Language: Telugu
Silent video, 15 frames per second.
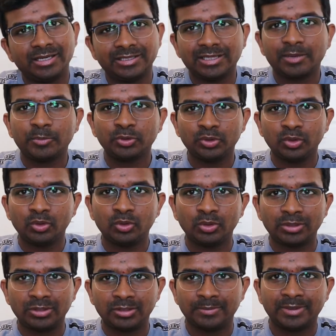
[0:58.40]
ఇంతకుముందు
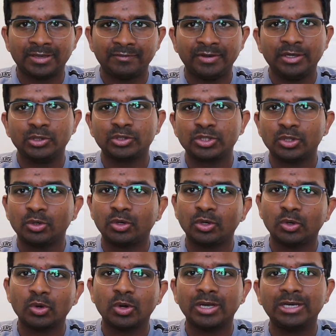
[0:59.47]
మన వీడియోస్లో
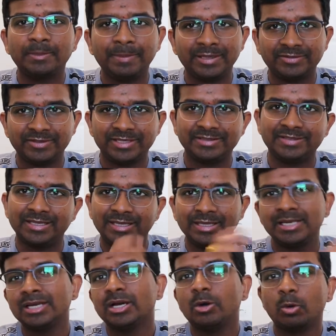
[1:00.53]
ఒక్కొక్కరిని పిక్ చేసి
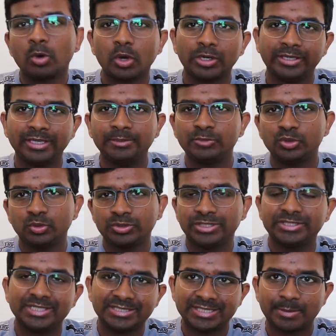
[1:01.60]
ఒక్కొక్క టీం చూసి
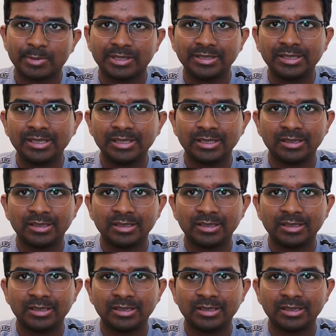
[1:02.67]
చేసాం కదా